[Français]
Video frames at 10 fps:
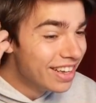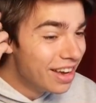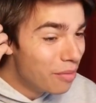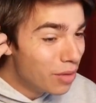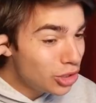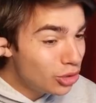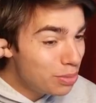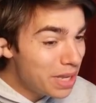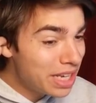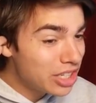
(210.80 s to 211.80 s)
Moi, je suis
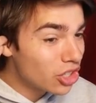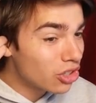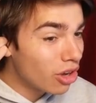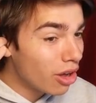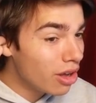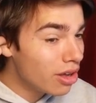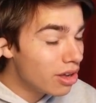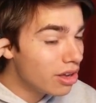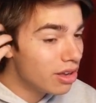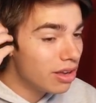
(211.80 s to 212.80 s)
bien, j'ai encore
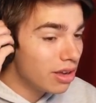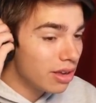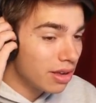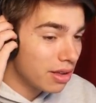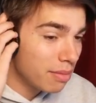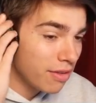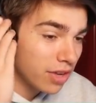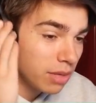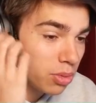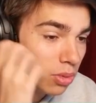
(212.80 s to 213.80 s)
euh, mes
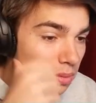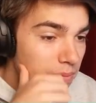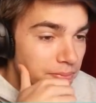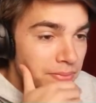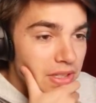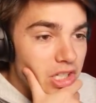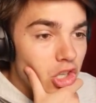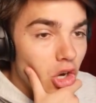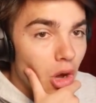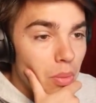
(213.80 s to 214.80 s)
fripons,
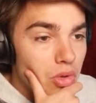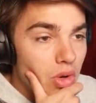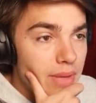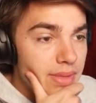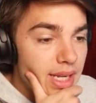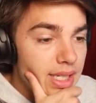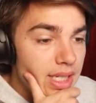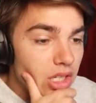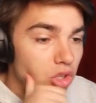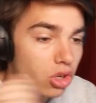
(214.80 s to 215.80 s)
j'ai encore mon golem
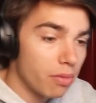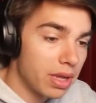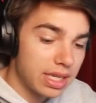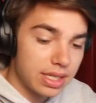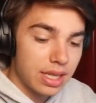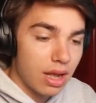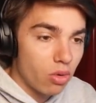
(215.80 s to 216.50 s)
d'élixir, j'ai encore ma Tesla.